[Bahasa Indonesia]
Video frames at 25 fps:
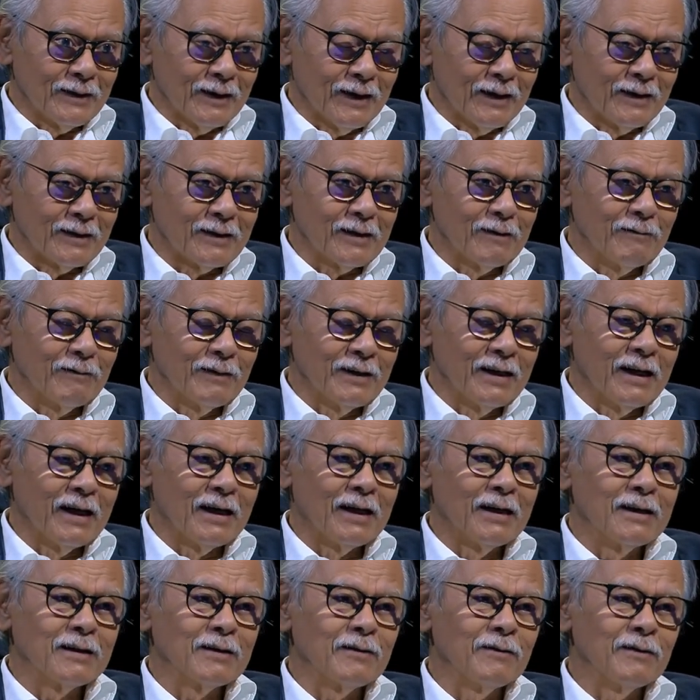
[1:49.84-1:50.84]
Ya,
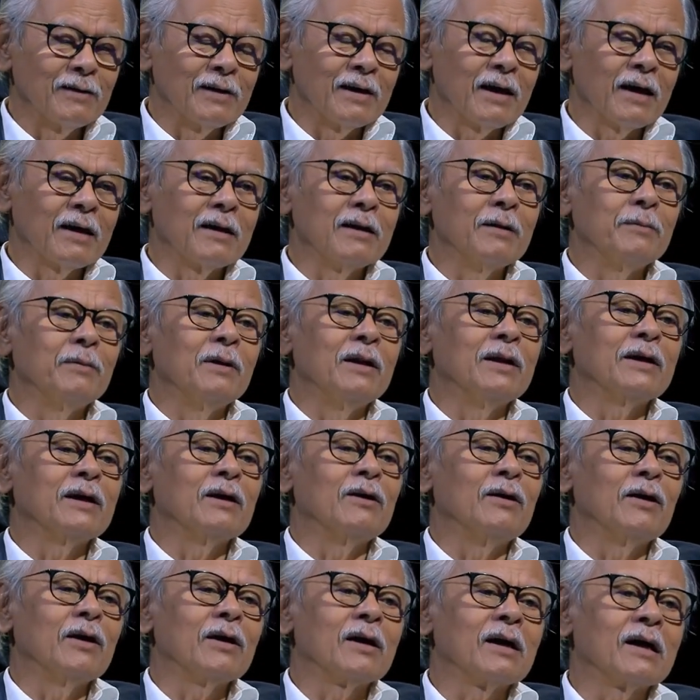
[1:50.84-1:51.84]
kewenangan-kewenangan yang dimiliki
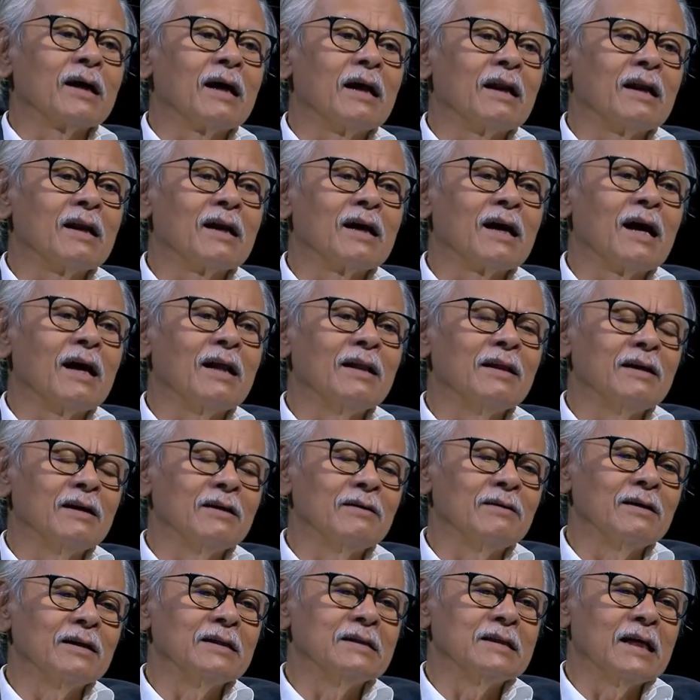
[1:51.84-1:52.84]
oleh rekan-rekannya,
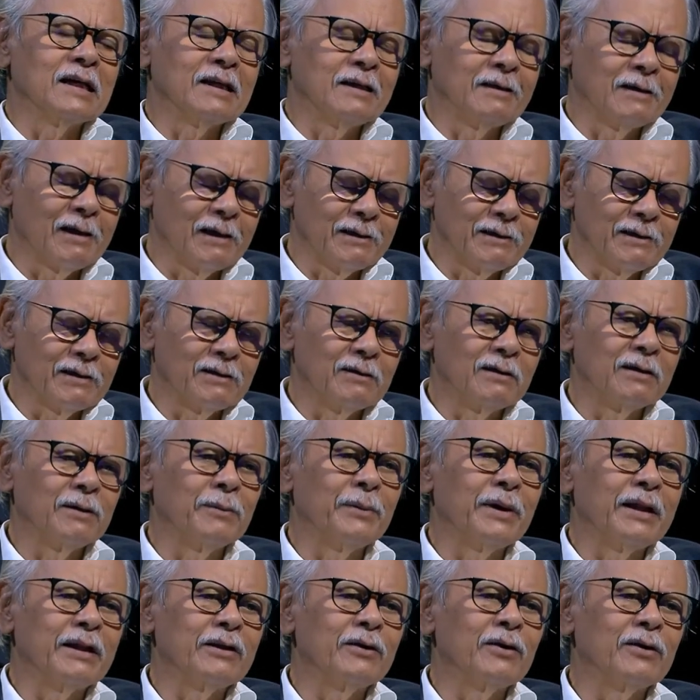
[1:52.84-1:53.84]
oleh jaringannya, oleh
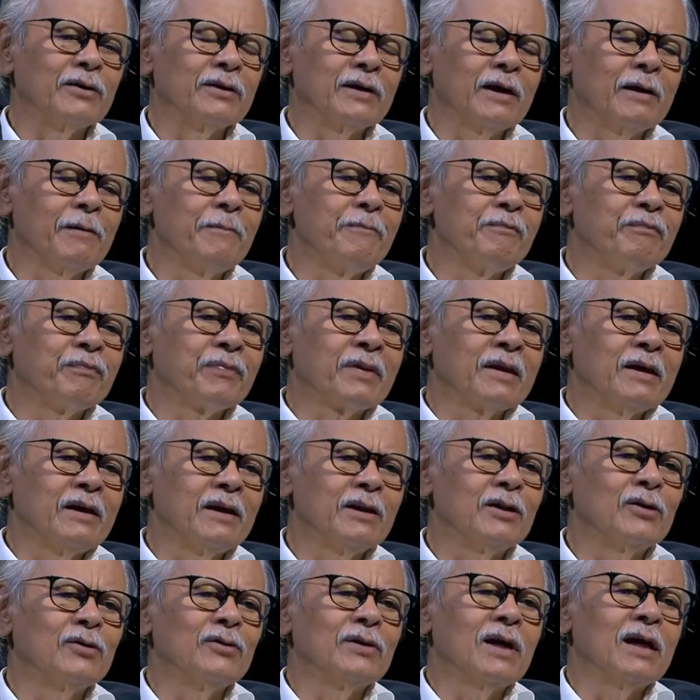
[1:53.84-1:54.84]
mentornya,
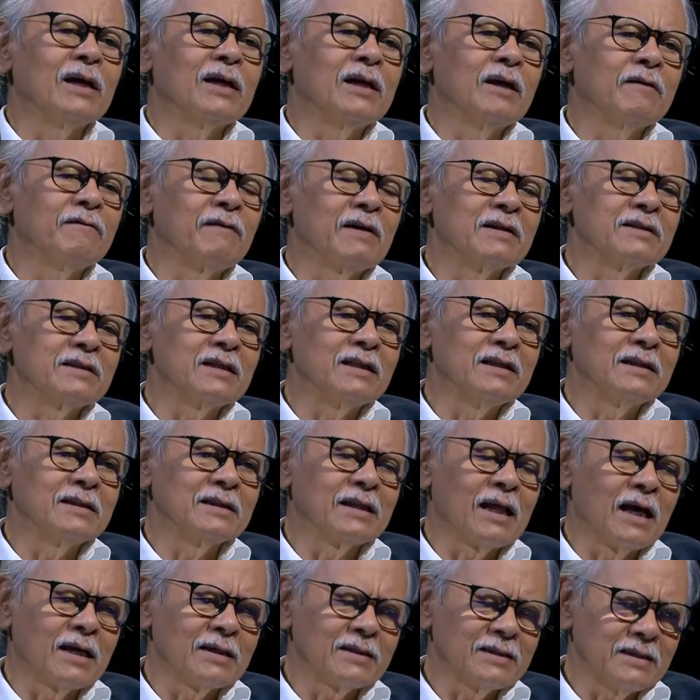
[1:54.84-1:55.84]
itu yang dia
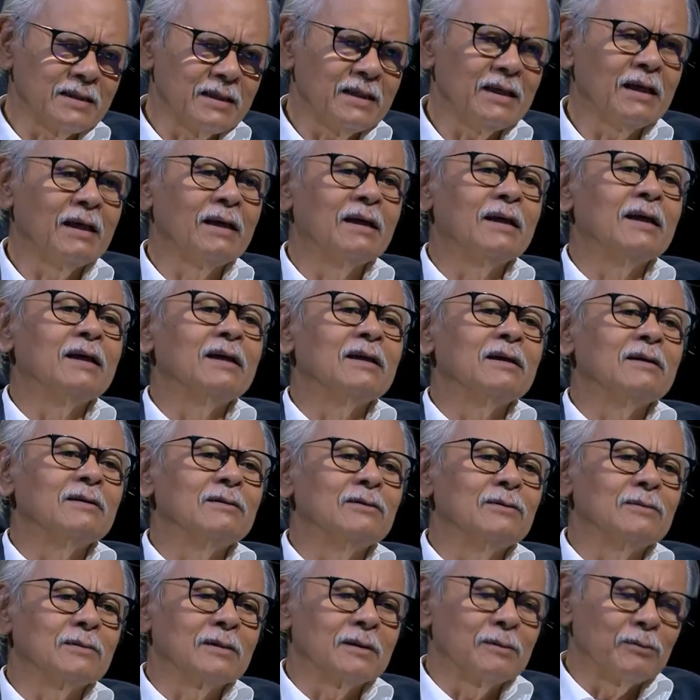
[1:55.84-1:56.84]
fasilitasi
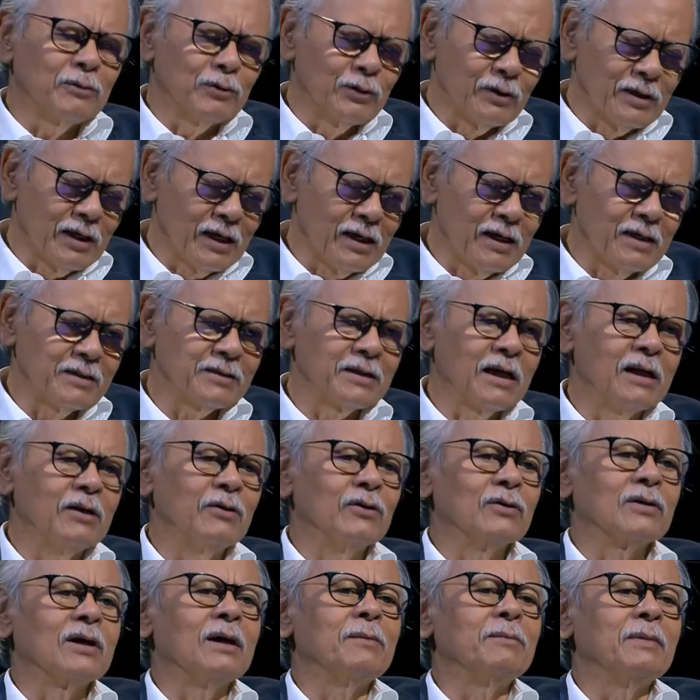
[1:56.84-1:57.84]
kemudian
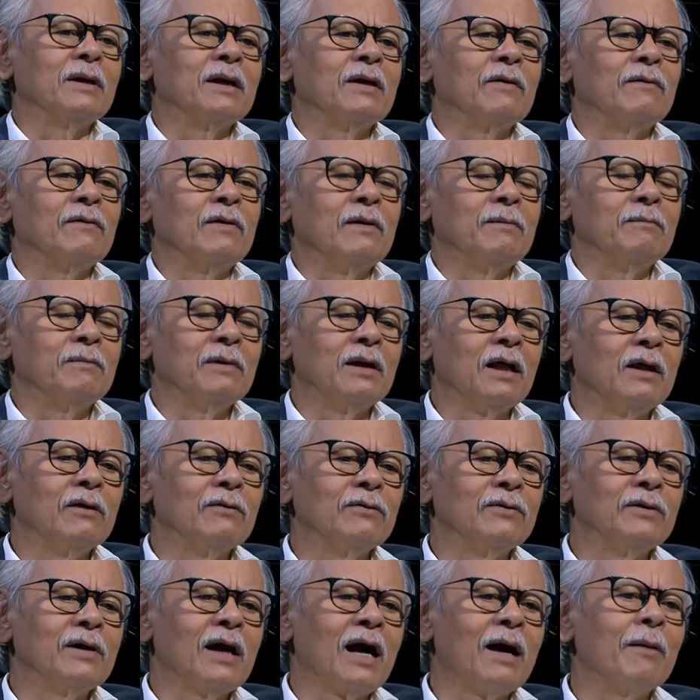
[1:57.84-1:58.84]
disalurkan
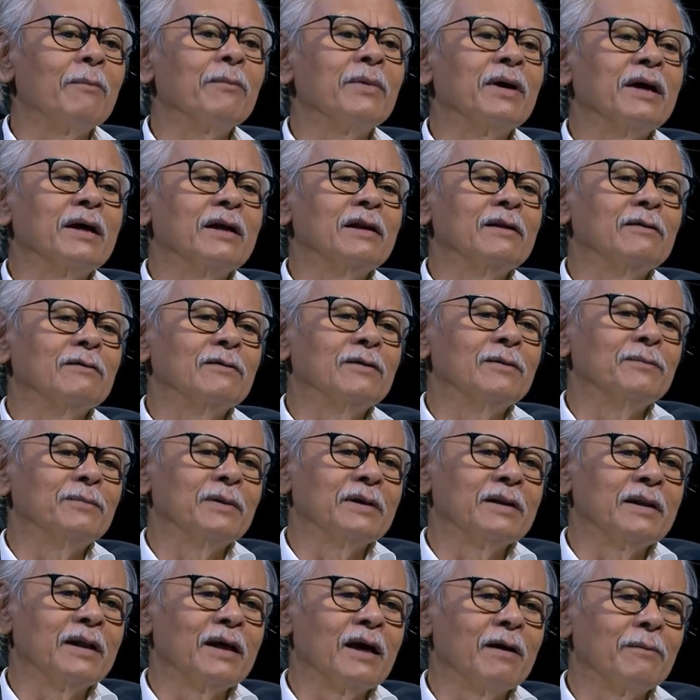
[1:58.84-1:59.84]
melalui AME itu,
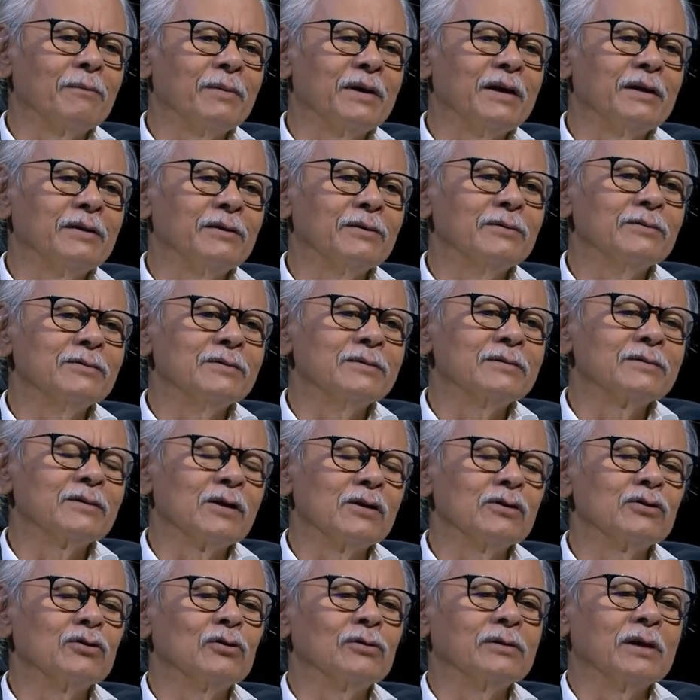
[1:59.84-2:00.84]
PT AME itu,
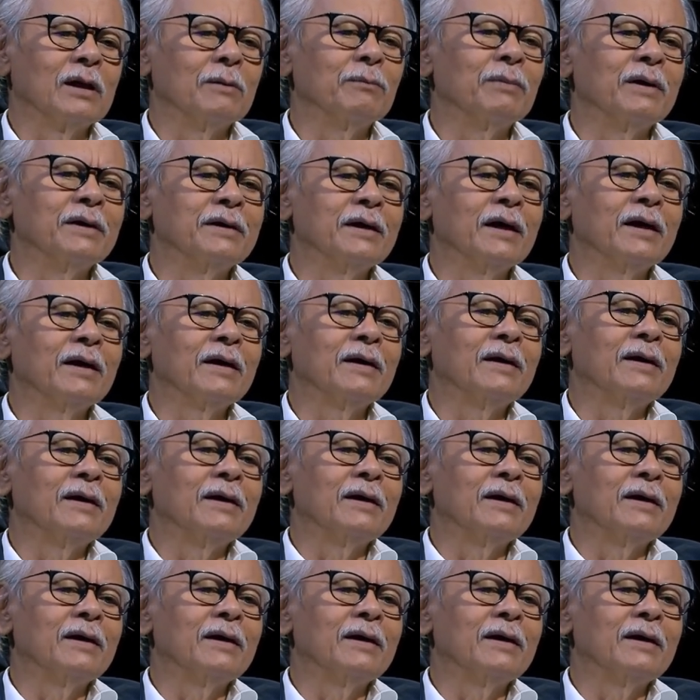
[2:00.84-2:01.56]
konsultan pajak.